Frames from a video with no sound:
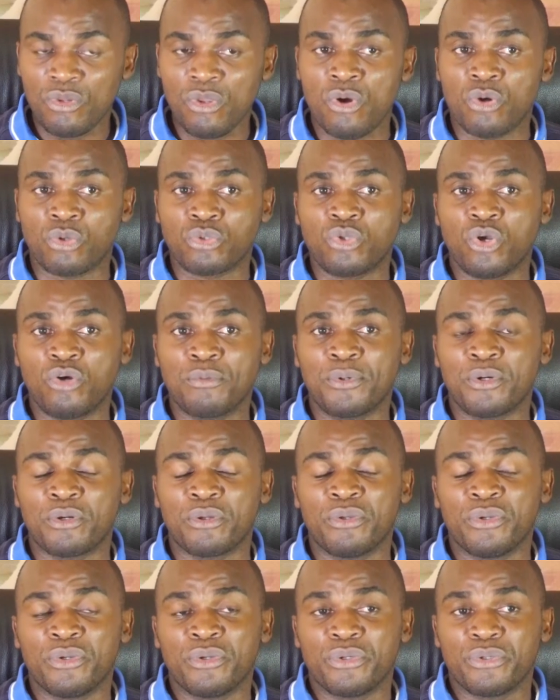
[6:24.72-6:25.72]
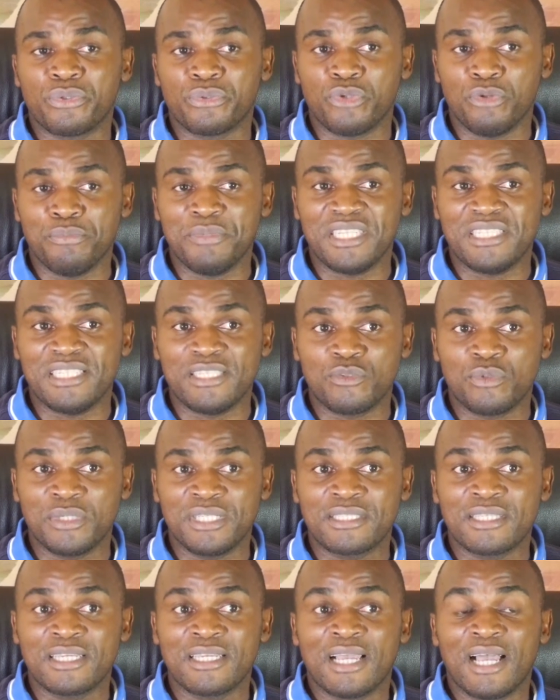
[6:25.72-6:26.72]
octobre
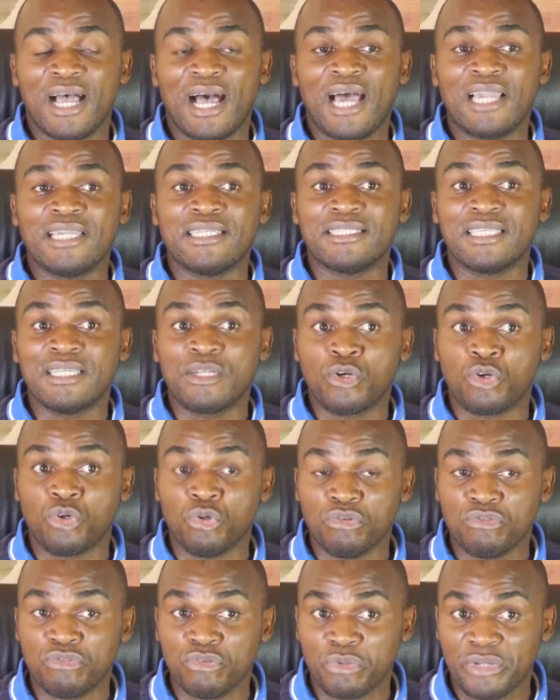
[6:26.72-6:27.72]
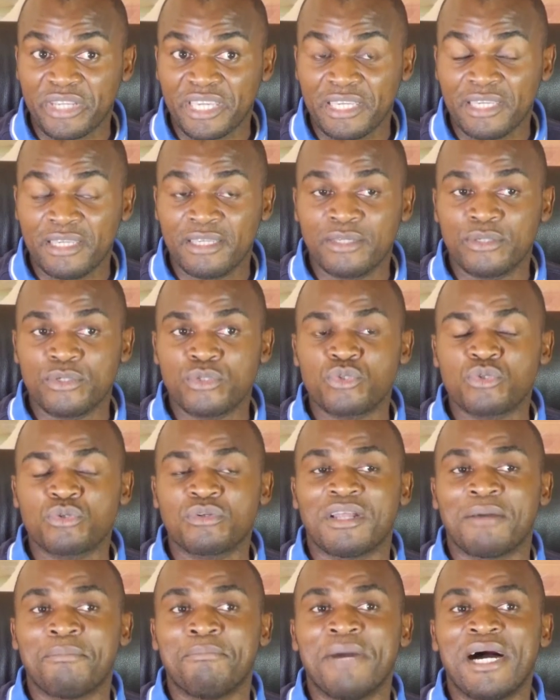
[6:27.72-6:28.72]
2018 a été convoquée sur
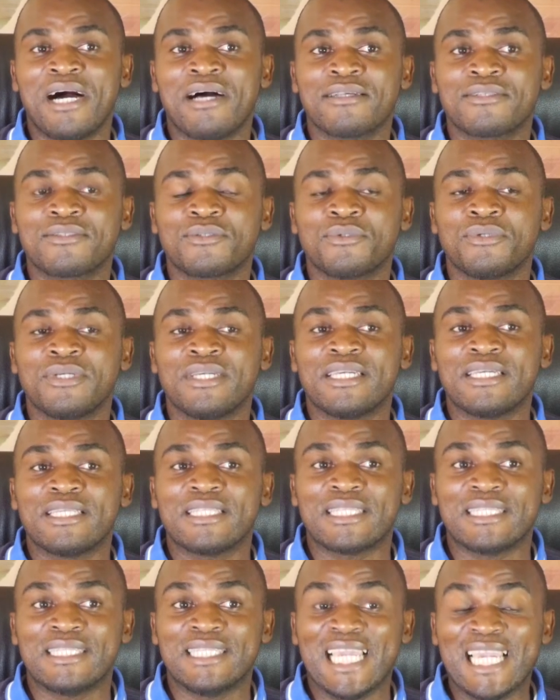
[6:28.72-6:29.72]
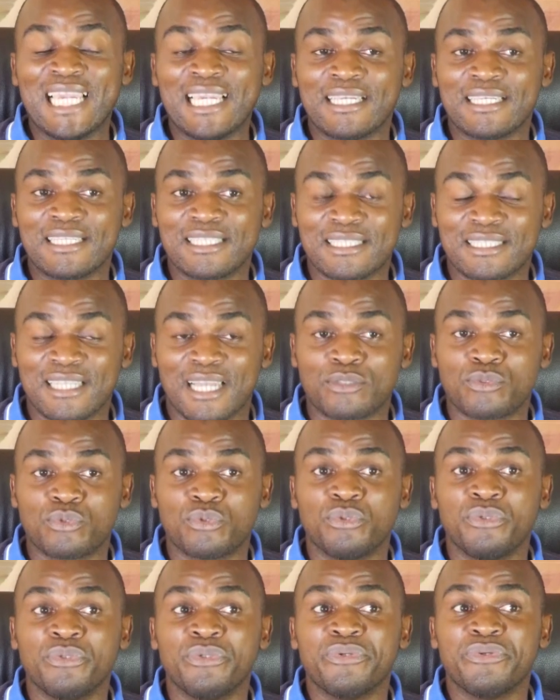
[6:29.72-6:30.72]
la base des
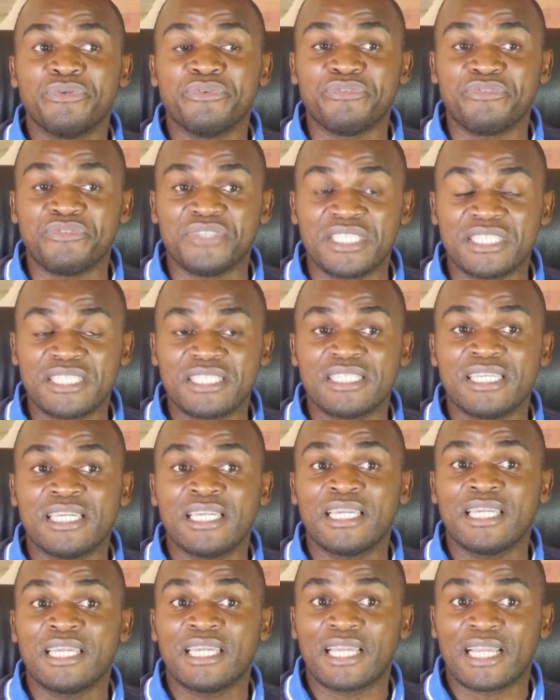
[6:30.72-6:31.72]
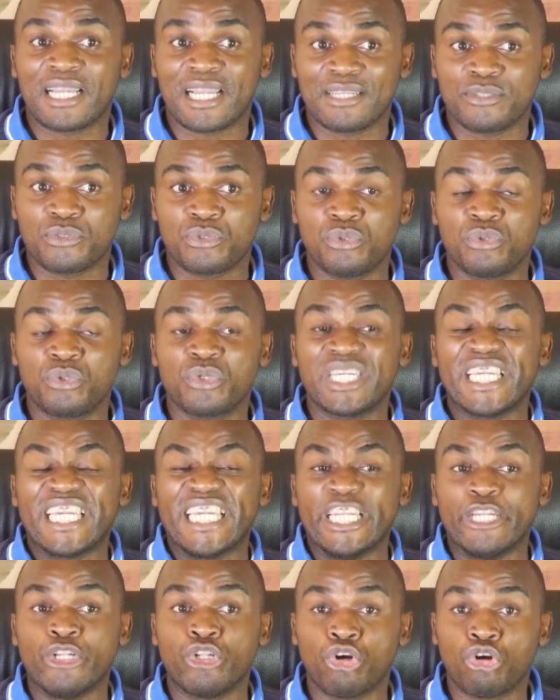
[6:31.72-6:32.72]
statuts viciés, caducs
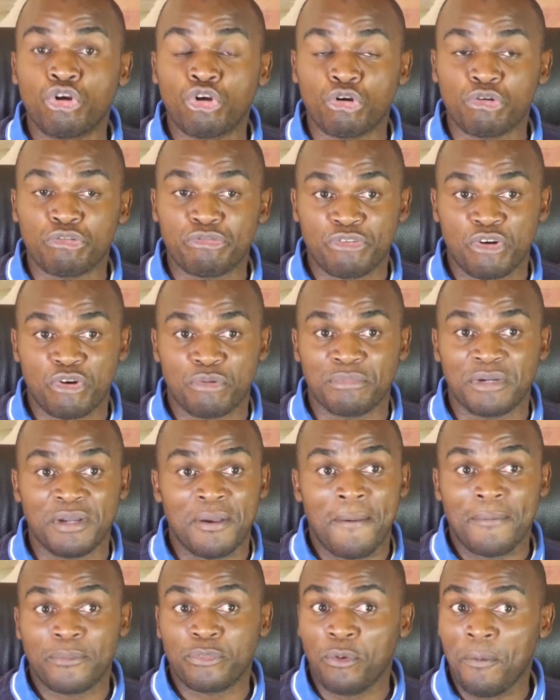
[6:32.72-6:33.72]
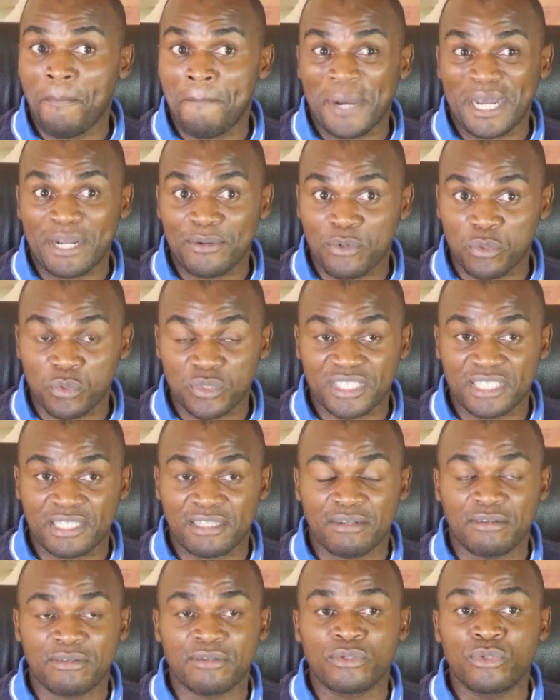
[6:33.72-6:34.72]
et non conformes. Donc par
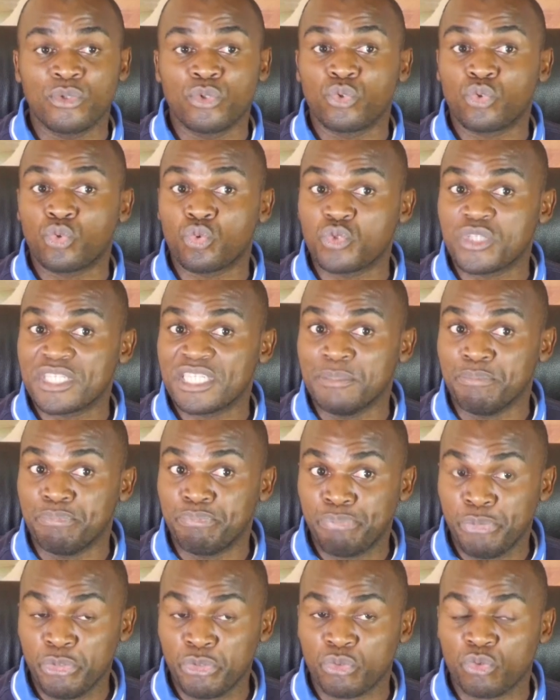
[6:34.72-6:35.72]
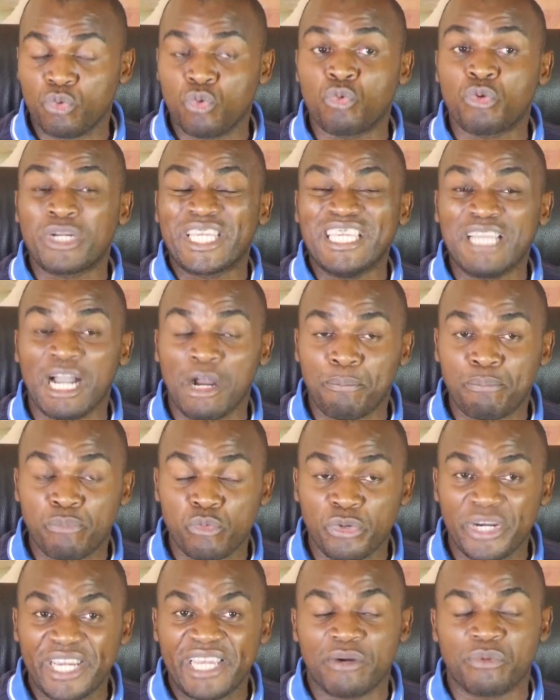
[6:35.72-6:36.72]
conséquent, tout ce qui peut ou qui
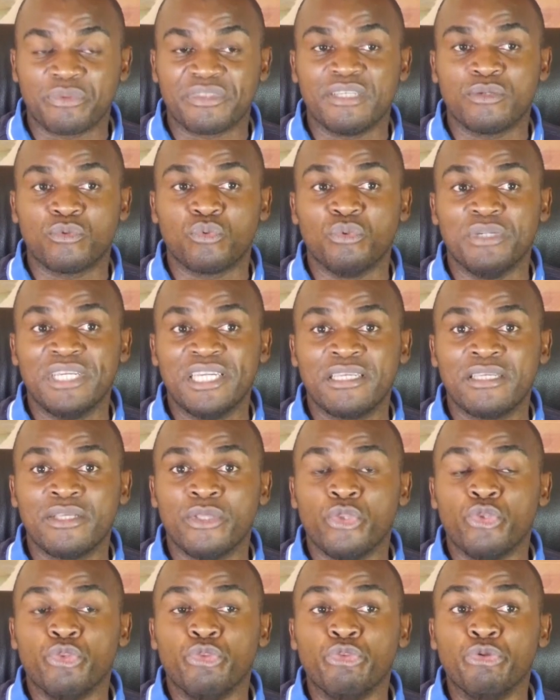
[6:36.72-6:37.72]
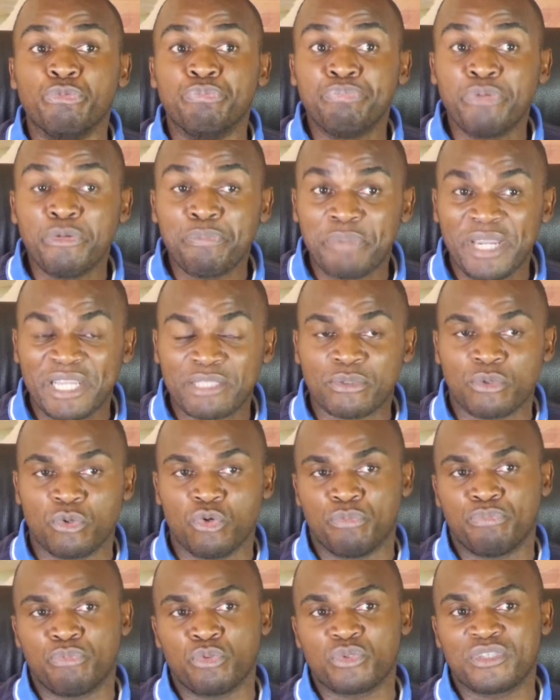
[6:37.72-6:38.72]
pourrait en découler ne peut pas être
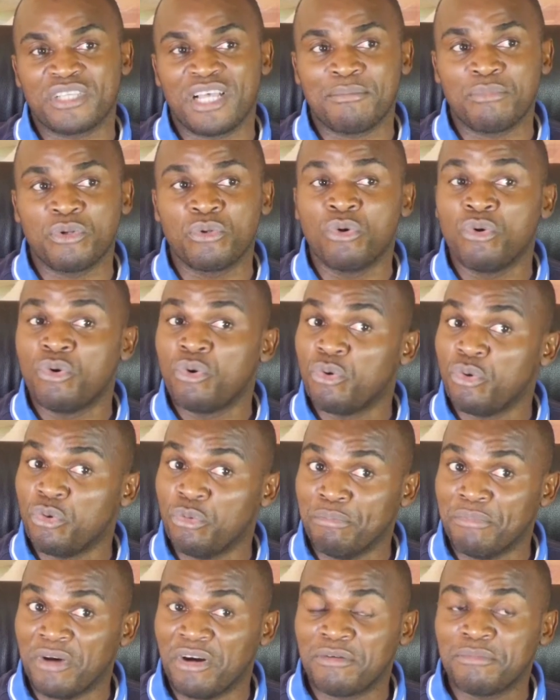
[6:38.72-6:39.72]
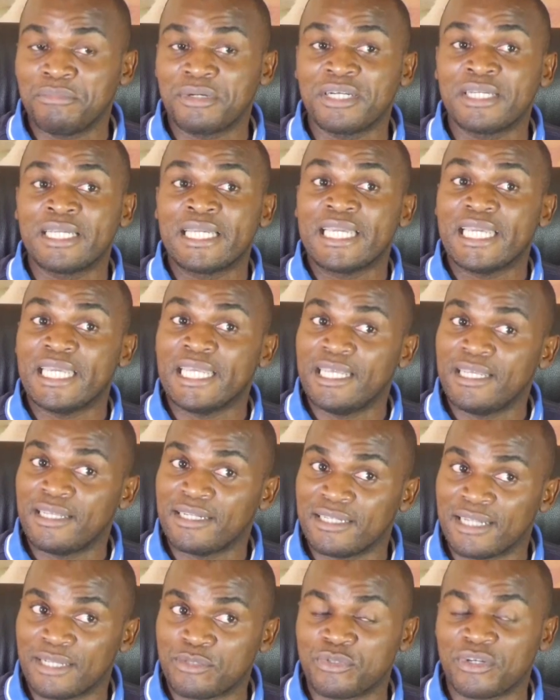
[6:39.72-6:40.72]
opposable aux membres et
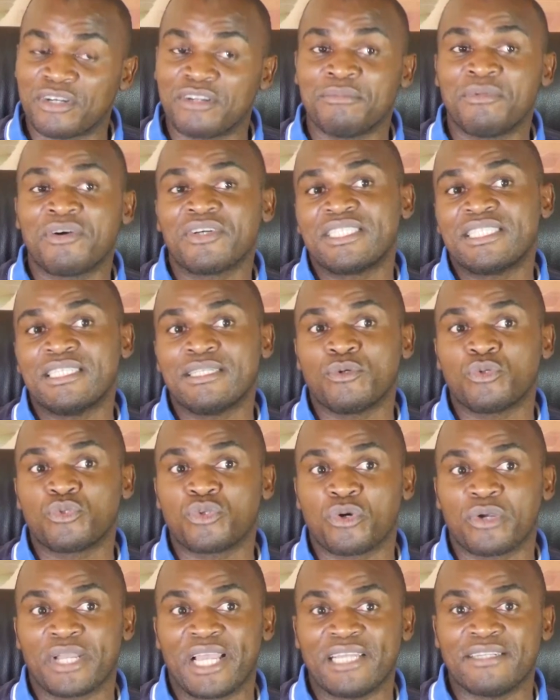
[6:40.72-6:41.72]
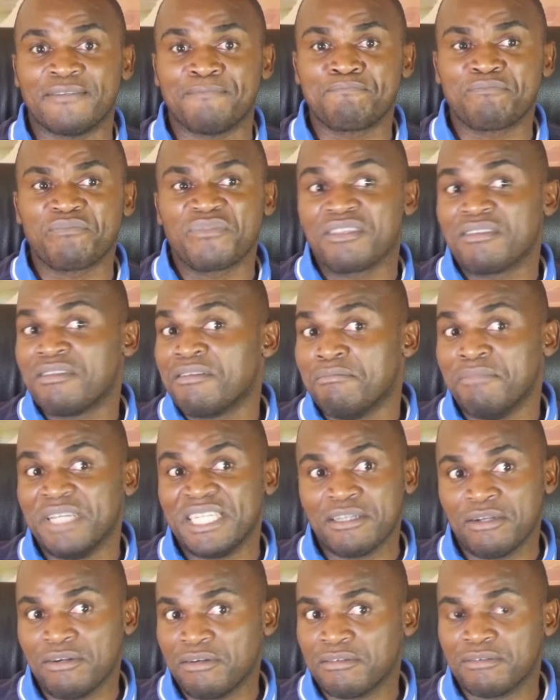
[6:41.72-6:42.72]
naturellement ainsi qu'aux organes.
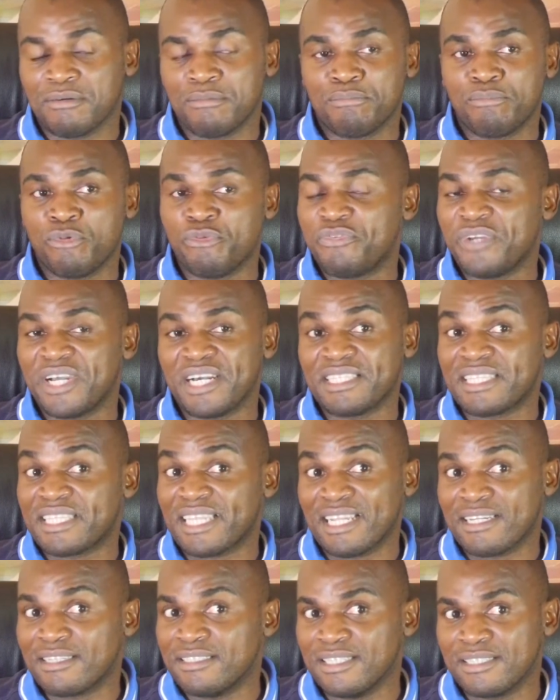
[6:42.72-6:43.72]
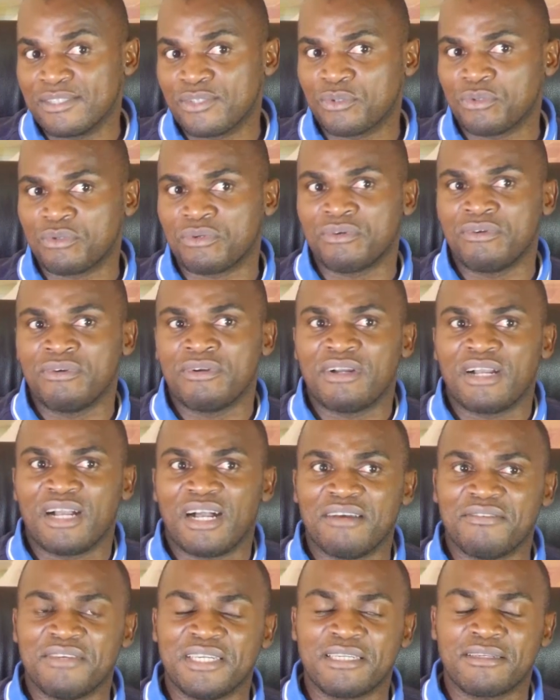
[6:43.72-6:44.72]
Maintenant, pour faire un trait, disons,
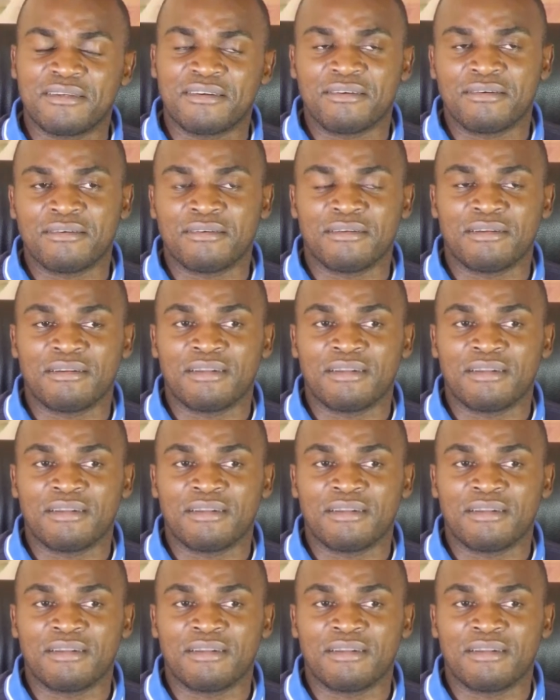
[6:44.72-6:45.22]
avec euh,